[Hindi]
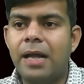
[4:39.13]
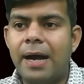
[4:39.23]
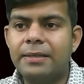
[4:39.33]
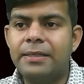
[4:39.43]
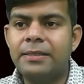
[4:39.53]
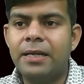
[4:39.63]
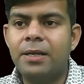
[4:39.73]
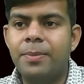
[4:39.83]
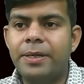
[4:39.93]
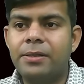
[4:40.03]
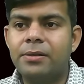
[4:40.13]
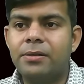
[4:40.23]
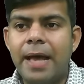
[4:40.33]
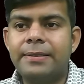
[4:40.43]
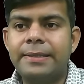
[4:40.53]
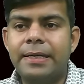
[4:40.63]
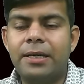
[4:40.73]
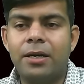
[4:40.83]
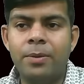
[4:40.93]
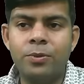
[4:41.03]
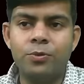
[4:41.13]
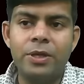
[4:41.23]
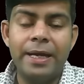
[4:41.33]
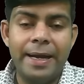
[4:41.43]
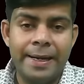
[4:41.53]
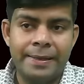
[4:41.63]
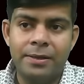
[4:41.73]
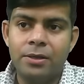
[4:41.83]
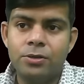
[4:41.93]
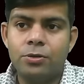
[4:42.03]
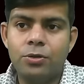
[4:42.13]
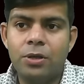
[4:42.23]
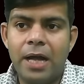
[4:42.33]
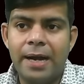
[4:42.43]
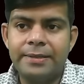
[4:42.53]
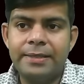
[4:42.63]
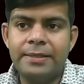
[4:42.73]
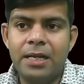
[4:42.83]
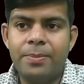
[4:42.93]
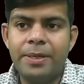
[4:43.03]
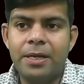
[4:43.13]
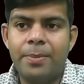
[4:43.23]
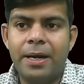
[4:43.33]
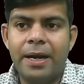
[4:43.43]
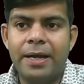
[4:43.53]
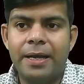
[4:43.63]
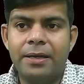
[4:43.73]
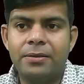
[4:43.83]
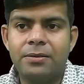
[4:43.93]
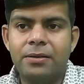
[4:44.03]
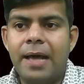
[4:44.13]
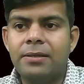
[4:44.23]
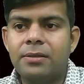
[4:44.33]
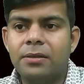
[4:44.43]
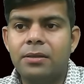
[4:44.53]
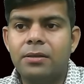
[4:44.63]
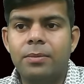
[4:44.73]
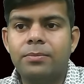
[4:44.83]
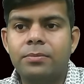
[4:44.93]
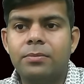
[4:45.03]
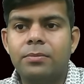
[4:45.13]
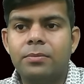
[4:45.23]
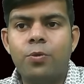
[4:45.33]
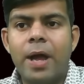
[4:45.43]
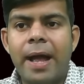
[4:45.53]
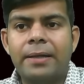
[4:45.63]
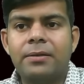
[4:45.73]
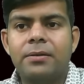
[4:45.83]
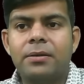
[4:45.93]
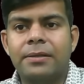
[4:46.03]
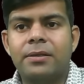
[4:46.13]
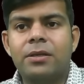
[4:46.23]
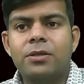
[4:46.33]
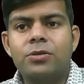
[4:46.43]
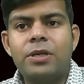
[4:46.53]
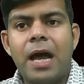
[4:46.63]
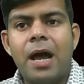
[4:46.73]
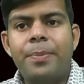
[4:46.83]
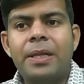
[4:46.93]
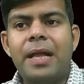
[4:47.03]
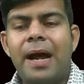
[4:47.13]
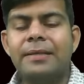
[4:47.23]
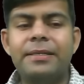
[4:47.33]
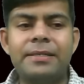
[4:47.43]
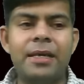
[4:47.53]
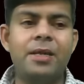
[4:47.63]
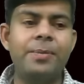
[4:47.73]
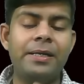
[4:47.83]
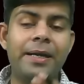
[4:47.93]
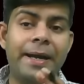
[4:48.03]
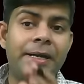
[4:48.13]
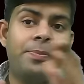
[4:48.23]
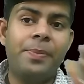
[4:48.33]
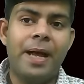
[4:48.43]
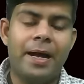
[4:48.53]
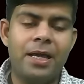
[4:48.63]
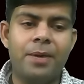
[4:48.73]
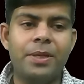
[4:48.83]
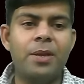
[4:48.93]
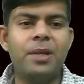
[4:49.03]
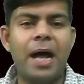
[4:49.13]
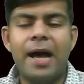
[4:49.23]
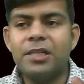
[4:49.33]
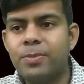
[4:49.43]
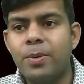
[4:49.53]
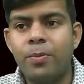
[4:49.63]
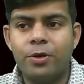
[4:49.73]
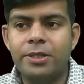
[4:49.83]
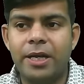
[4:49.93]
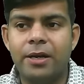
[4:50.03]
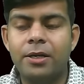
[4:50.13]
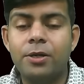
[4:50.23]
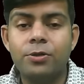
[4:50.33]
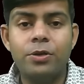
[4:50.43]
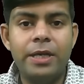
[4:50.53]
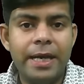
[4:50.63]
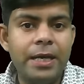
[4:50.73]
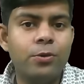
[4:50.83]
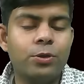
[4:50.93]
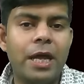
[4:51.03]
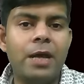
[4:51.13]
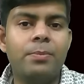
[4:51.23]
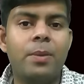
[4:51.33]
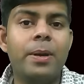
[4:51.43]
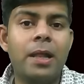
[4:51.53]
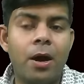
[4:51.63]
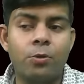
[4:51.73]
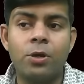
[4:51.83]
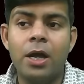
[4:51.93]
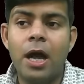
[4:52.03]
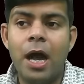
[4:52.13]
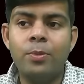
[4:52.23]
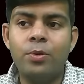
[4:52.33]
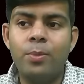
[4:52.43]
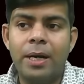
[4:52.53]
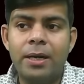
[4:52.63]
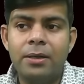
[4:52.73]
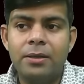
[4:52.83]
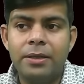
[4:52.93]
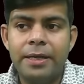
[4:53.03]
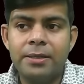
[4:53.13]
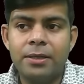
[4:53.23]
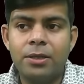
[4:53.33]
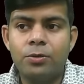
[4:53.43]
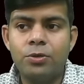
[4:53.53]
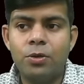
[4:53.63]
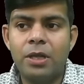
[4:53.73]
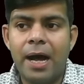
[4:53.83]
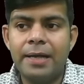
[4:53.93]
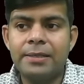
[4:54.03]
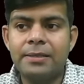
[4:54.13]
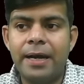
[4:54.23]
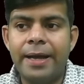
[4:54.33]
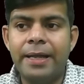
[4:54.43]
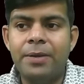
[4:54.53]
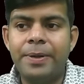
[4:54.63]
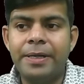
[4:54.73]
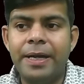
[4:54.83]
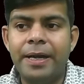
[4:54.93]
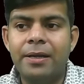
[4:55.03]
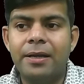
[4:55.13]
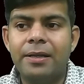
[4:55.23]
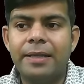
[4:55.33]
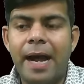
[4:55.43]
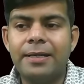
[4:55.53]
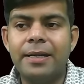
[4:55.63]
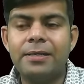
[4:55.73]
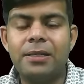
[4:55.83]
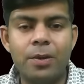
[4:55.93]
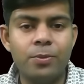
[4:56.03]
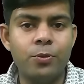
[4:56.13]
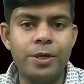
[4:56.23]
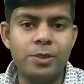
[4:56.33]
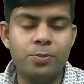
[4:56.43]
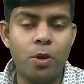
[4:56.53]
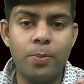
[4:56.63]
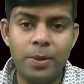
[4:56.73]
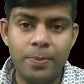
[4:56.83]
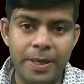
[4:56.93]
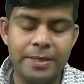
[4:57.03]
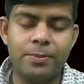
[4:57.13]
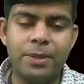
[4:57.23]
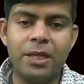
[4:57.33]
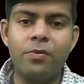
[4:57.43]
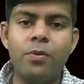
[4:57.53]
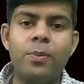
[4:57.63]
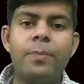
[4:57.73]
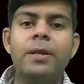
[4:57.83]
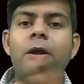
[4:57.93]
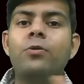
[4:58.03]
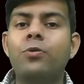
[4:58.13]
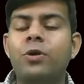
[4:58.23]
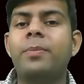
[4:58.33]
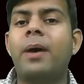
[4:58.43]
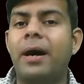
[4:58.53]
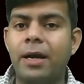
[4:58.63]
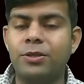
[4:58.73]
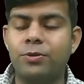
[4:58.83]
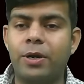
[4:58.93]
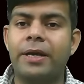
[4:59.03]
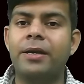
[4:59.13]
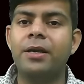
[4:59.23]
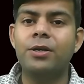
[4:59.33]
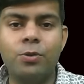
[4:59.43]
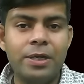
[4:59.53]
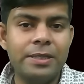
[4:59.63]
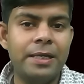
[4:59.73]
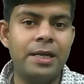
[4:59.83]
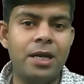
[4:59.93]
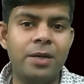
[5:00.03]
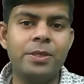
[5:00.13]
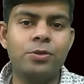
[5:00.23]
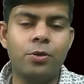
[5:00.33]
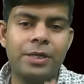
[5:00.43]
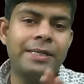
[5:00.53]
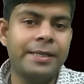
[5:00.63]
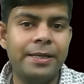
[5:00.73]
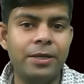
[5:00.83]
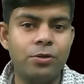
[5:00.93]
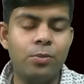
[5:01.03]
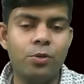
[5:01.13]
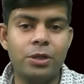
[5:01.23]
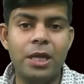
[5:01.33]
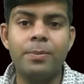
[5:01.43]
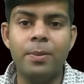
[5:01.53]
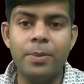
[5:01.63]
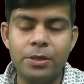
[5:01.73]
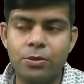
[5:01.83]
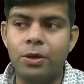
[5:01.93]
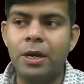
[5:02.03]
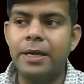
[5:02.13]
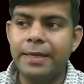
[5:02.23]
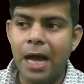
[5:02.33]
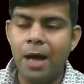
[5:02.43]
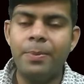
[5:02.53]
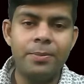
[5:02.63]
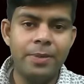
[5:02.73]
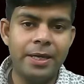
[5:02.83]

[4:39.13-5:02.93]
लार्जेस्ट एलिमेंट हैज कम टू दी एंड सो जो लार्जेस्ट एलिमेंट हमारा है हैज कम टू एंड एंड सो so, यहाँ पे लार्जेस्ट एलिमेंट एंड पे आ गया मतलब लास्ट में पहुंच गया सो so, यही होता है बबल आउट अब तुम्हारा देख सकते हो जो लास्ट का एलिमेंट है दैट हैज कम टू इट्स प्रॉपर प्लेस मतलब वो बबल आउट होके बाहर आ चुका है सो so, इसीलिए हम इस सॉर्टिंग टेक्निक को बोलते हैं बबल सॉर्ट यहाँ पे